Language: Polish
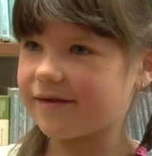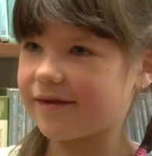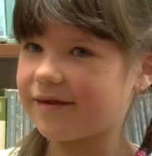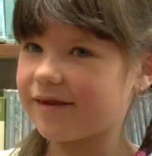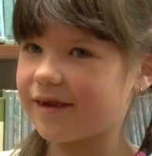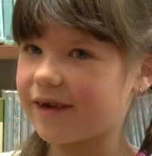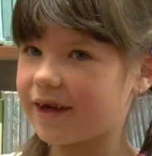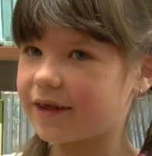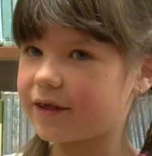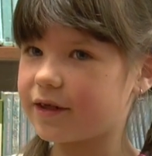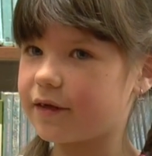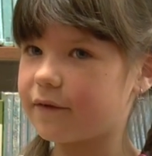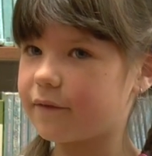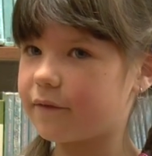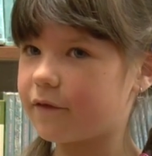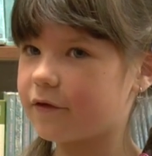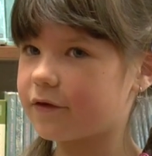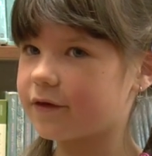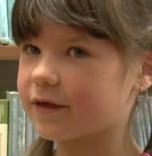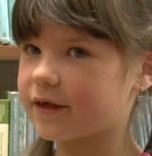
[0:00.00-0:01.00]

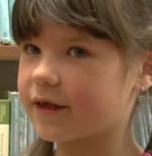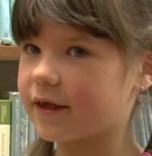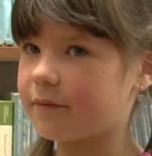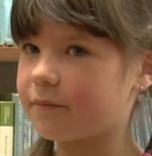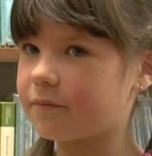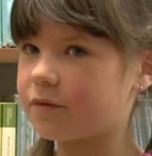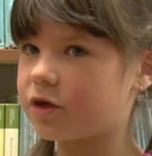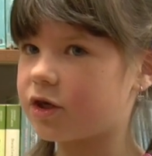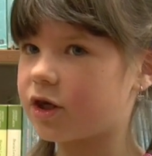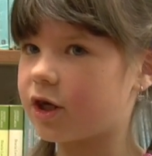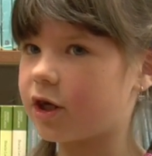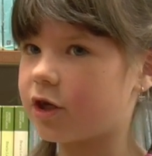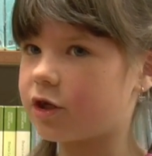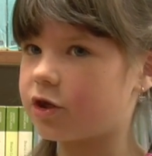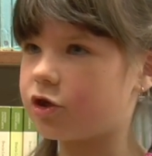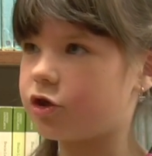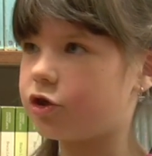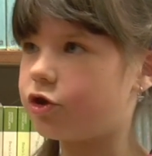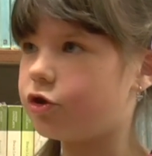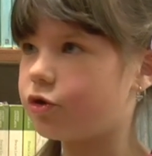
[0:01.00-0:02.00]
Laniem woskiem
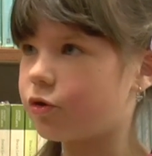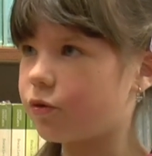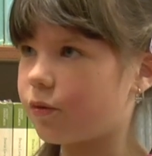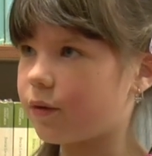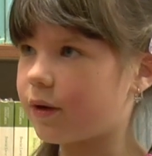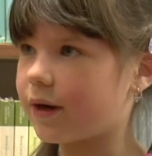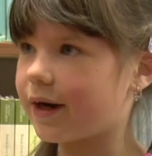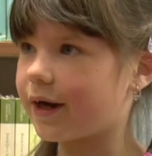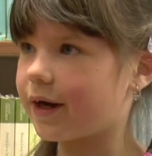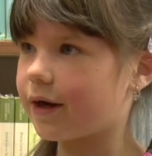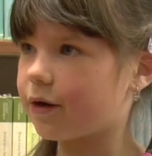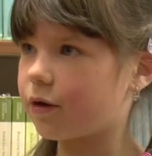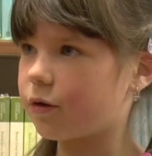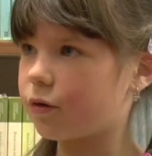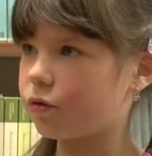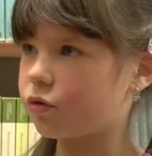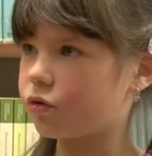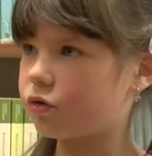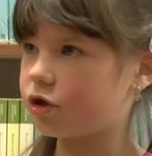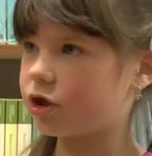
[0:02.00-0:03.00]
przez dziurę
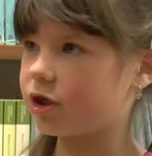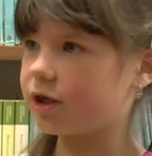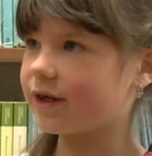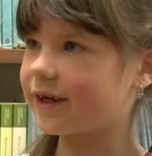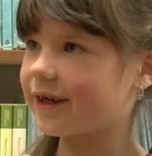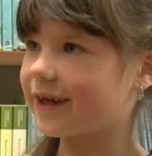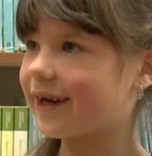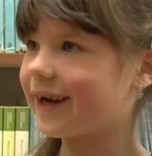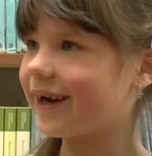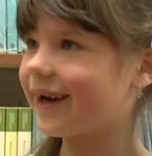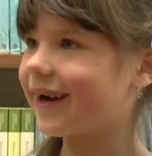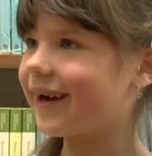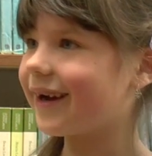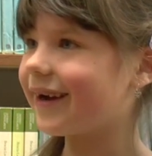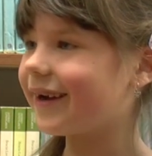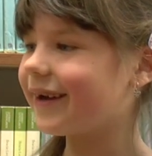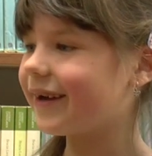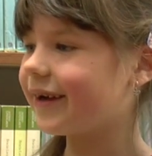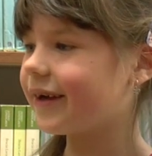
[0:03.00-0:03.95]
kluczyka.